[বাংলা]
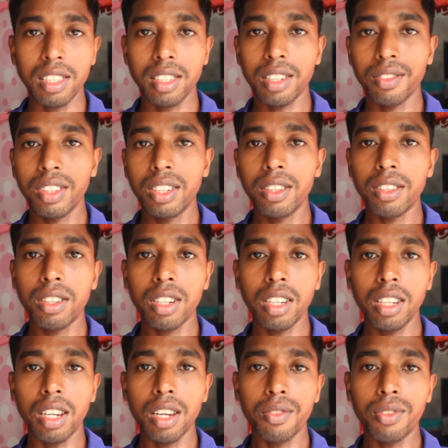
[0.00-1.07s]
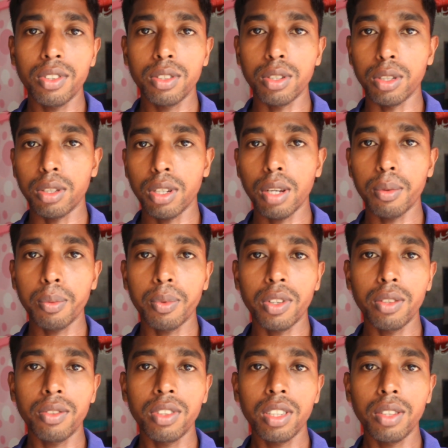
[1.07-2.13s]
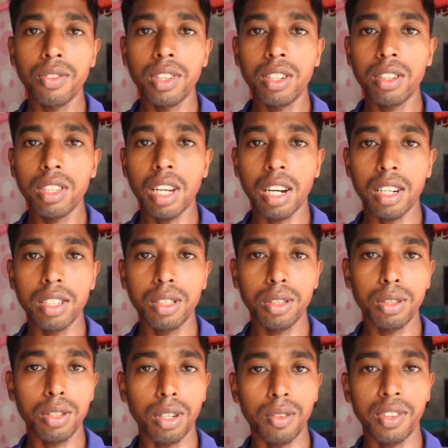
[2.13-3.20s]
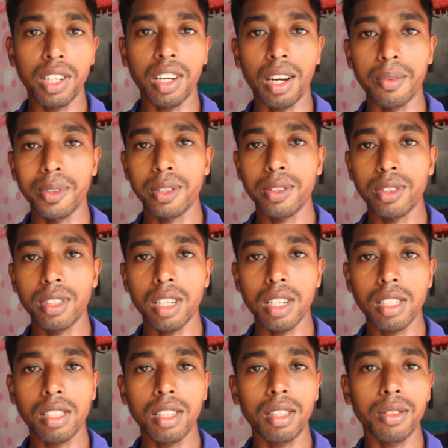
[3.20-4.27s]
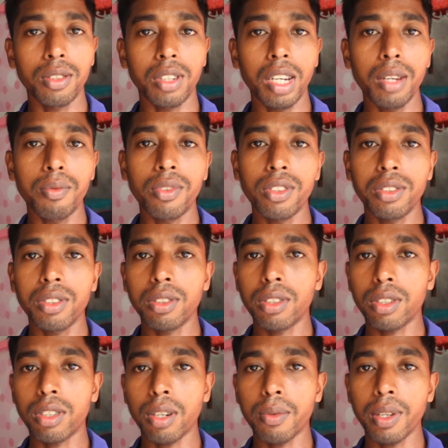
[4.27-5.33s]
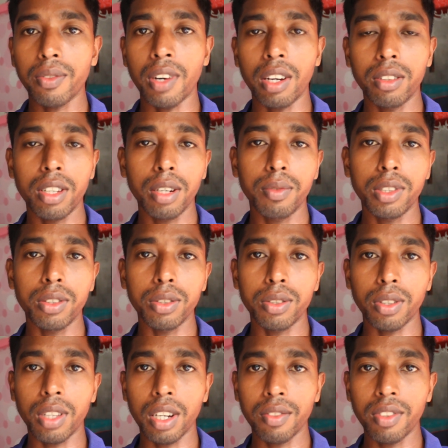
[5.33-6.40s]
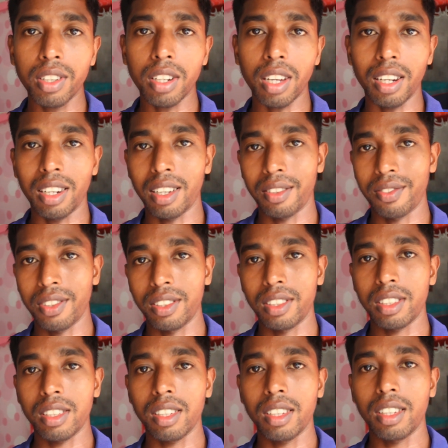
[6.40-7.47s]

আজকের ভিডিওটি এই পর্যন্ত এবং পরবর্তী ভিডিও দেখার জন্য সবাইকে আমন্ত্রণ জানাচ্ছি তো সেই পর্যন্ত সবাই ভালো থাকবেন সুস্থ থাকবেন আল্লাহ হাফেজ